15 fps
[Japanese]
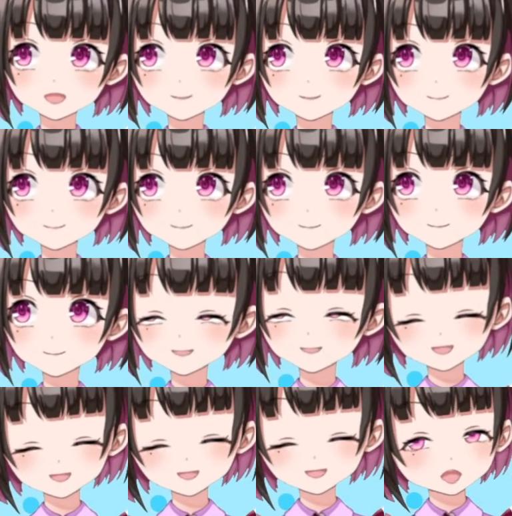もうすでに
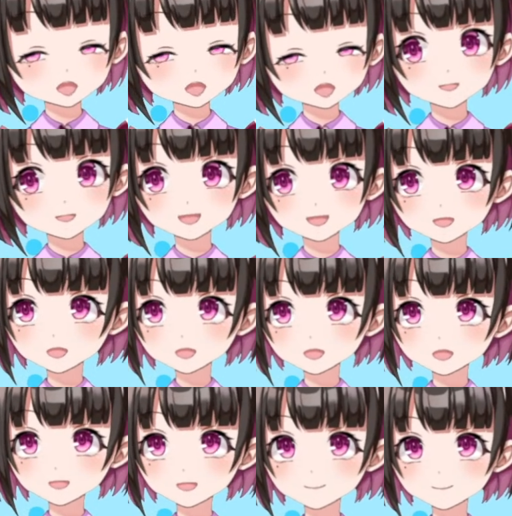ね、開始10
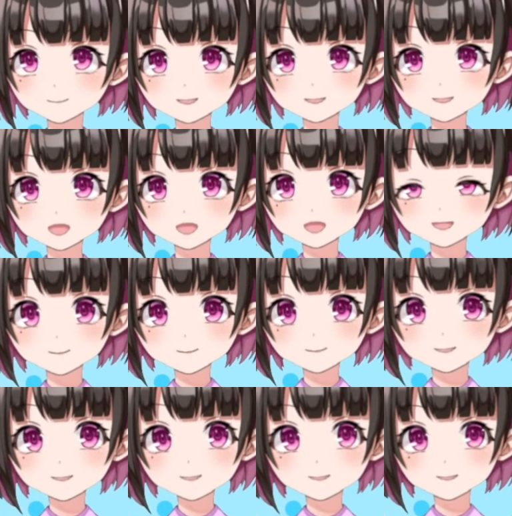分、浦和は
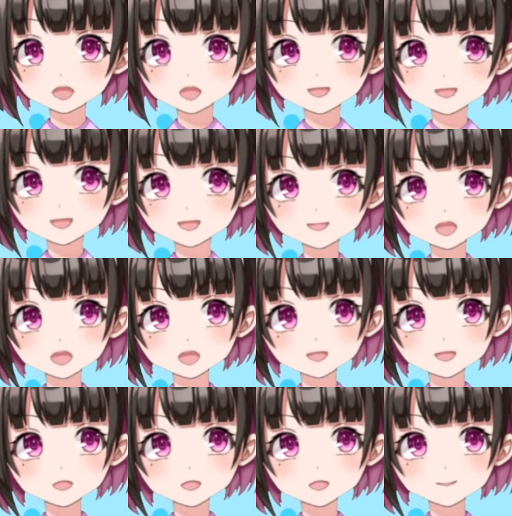スローインからの
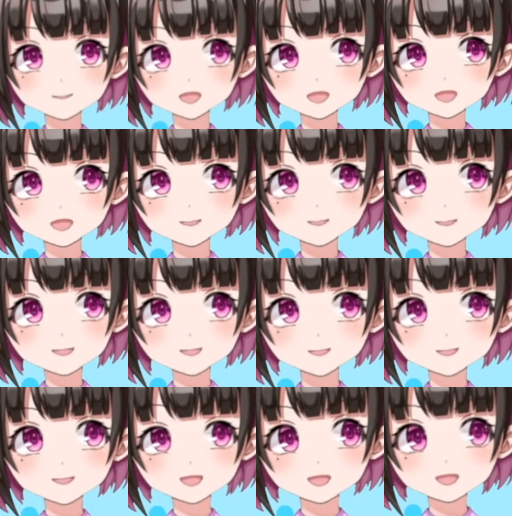流れ
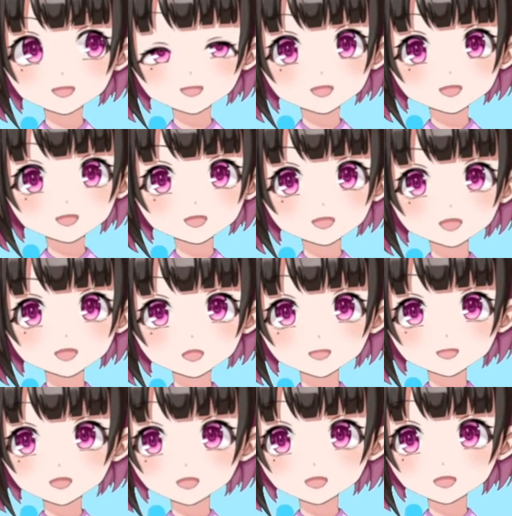で、
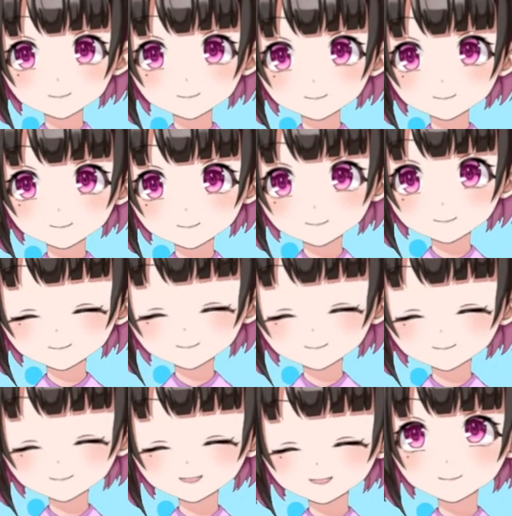松
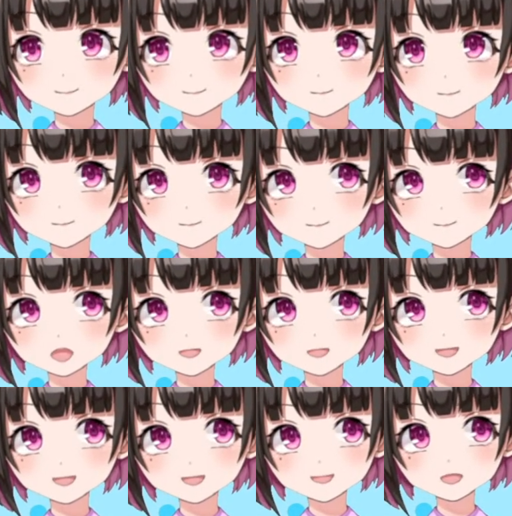尾のゴールで
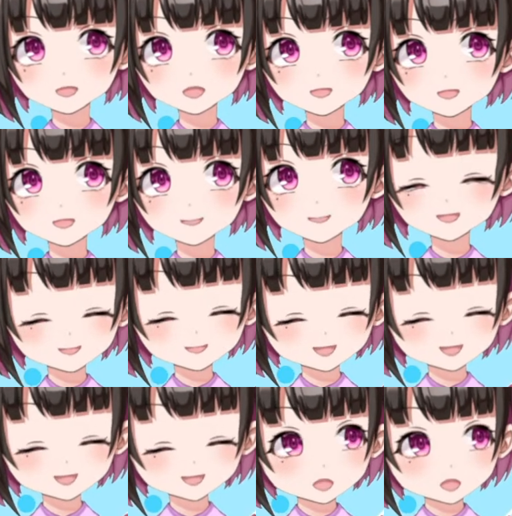先制しており
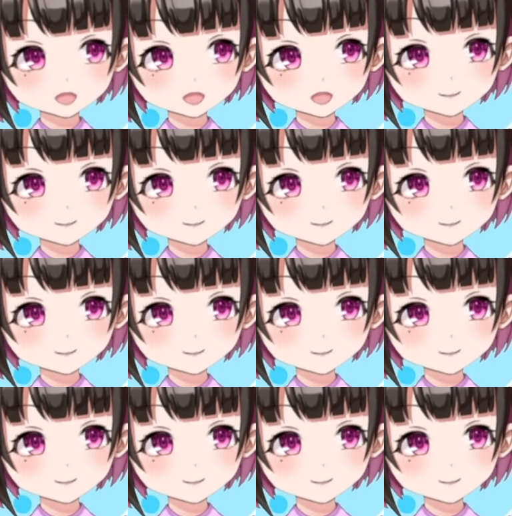ます。